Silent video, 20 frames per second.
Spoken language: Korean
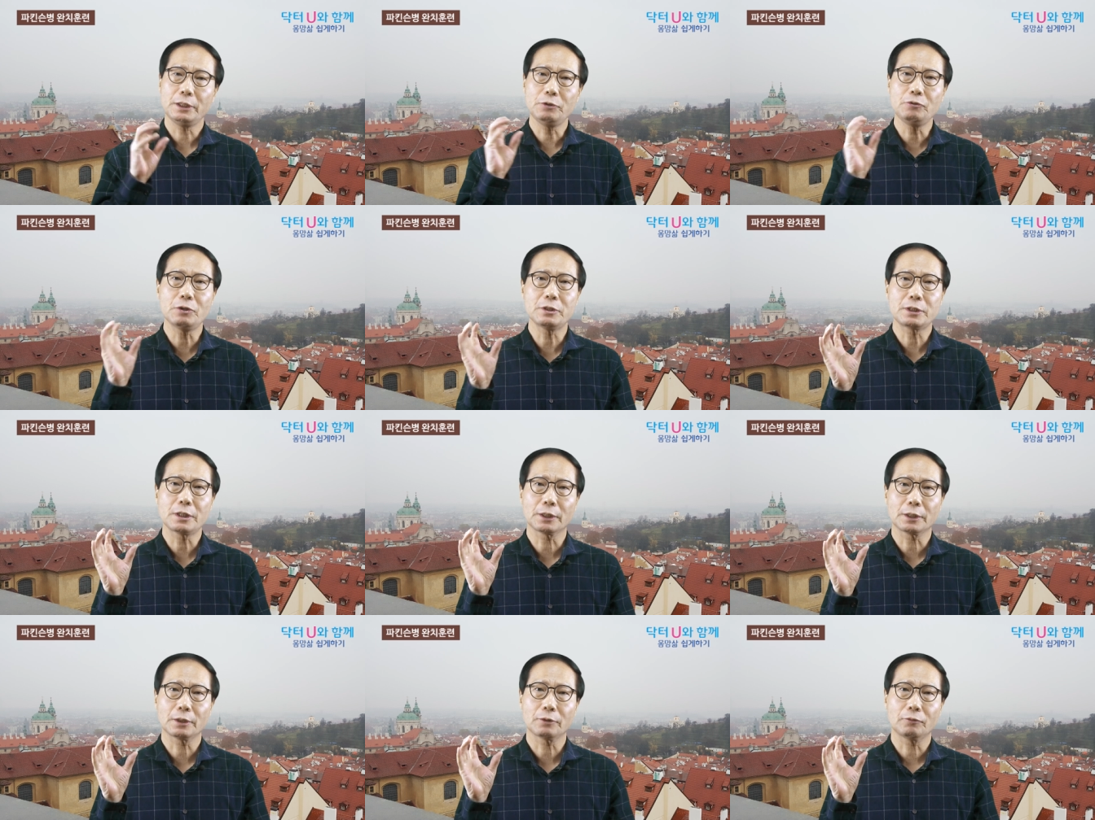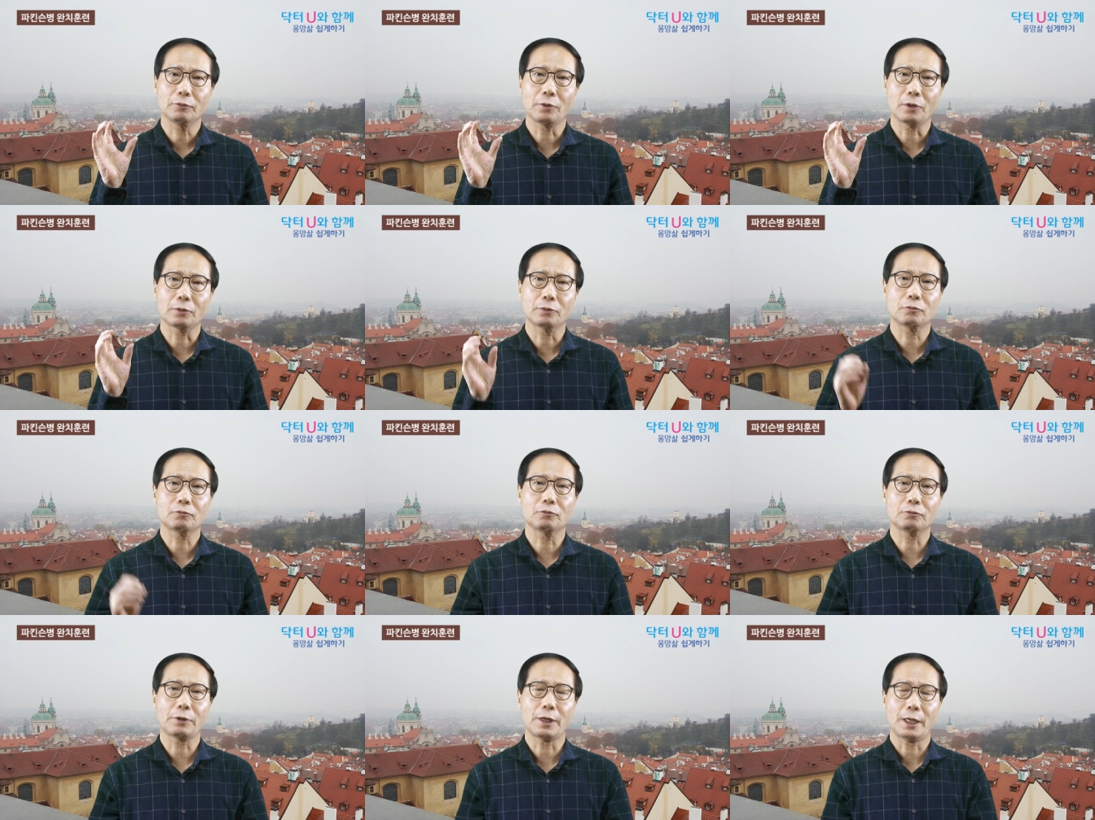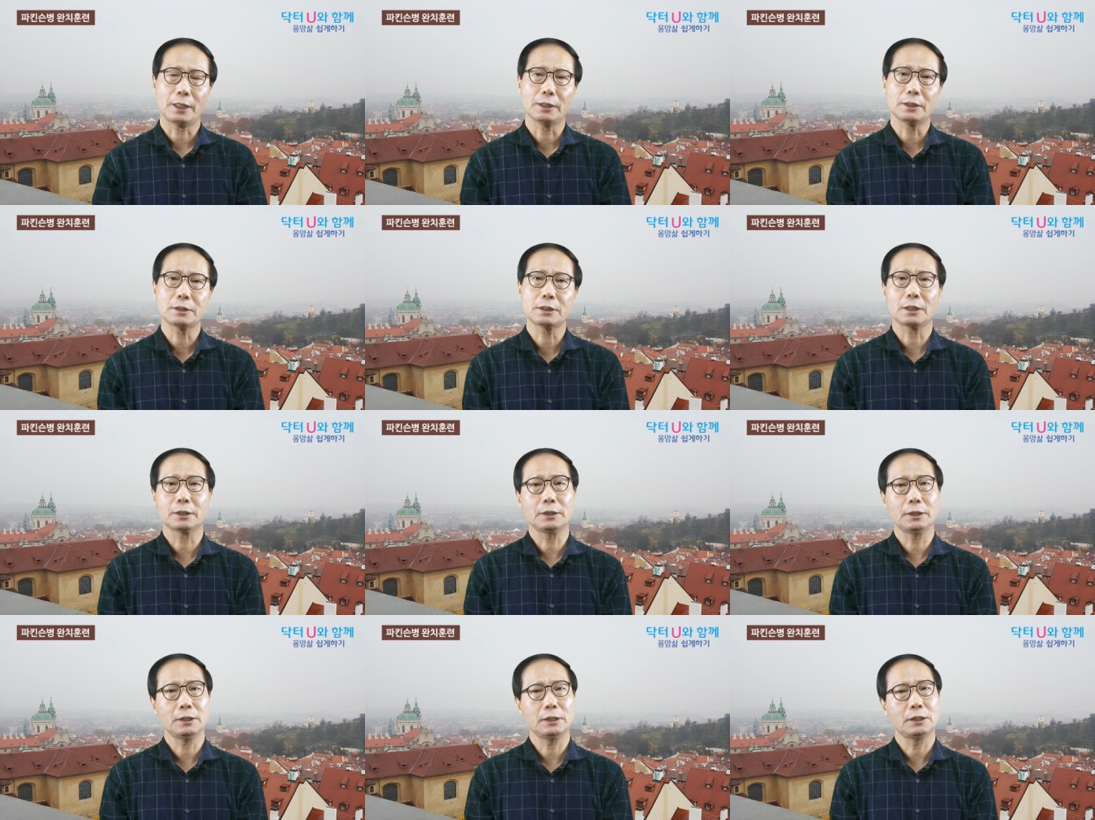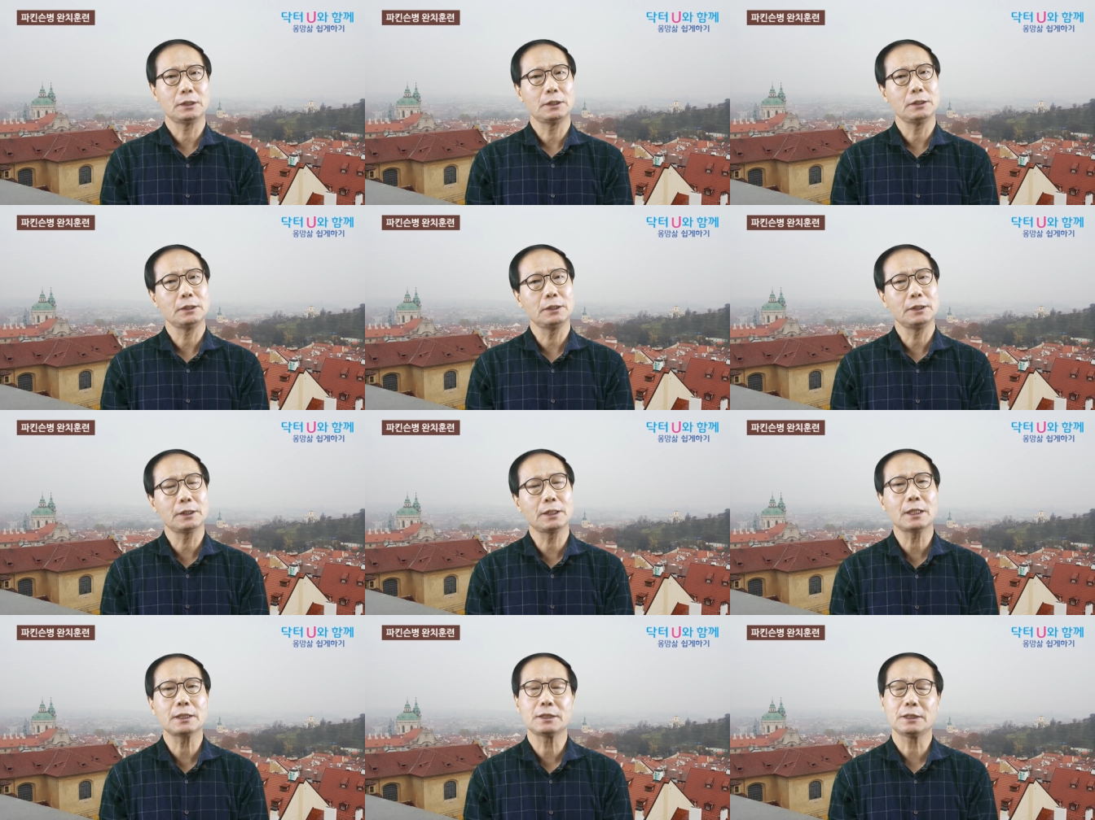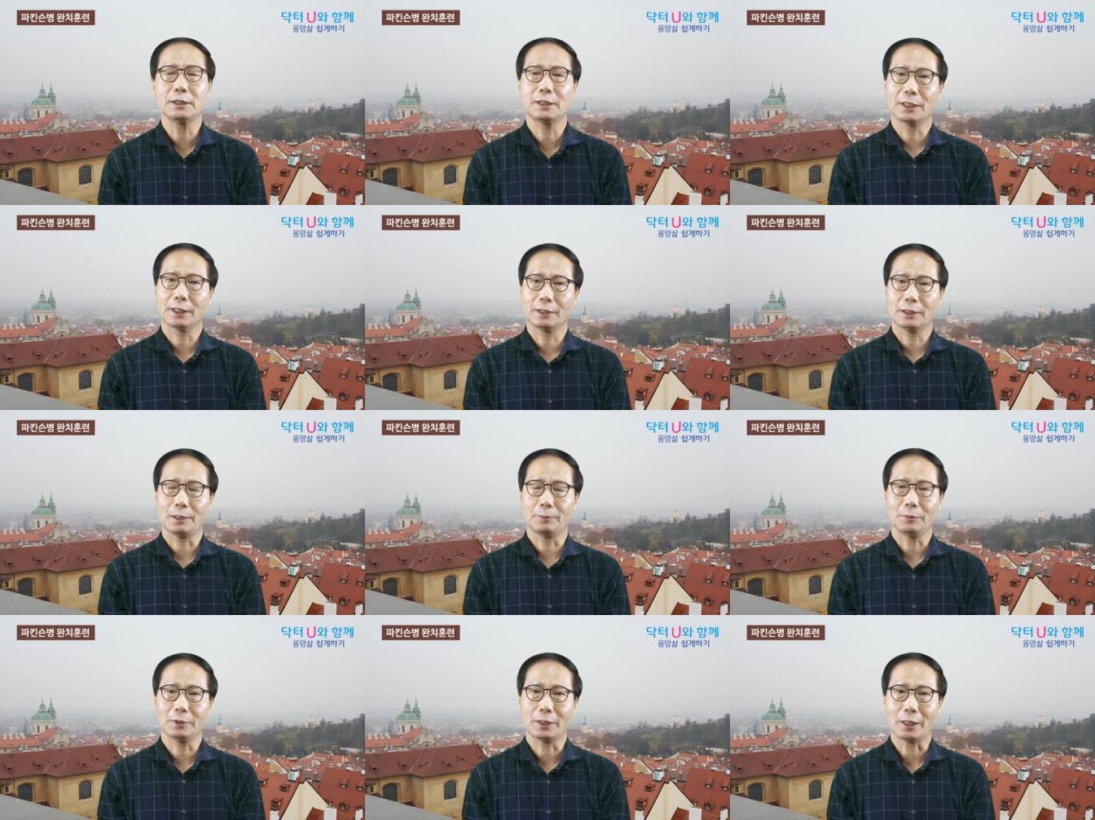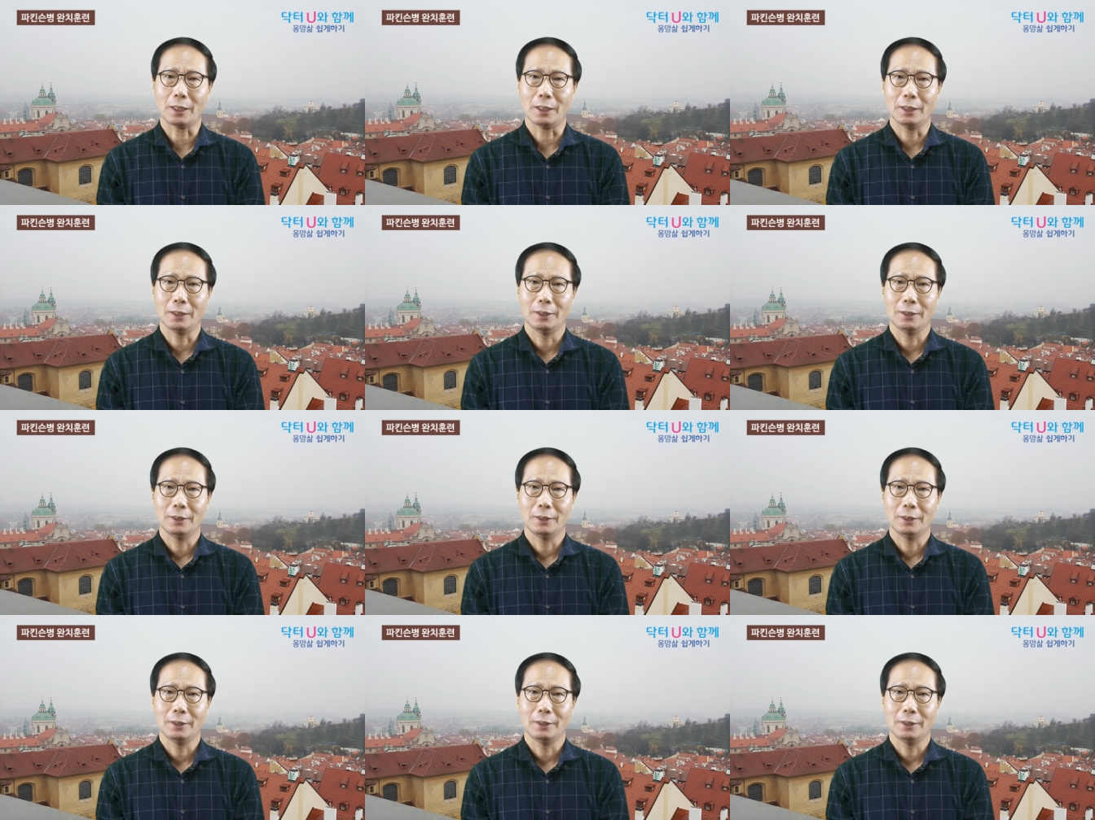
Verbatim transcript: 이후에 생기고요. 그리고 굉장히 느리게 진행이 됩니다.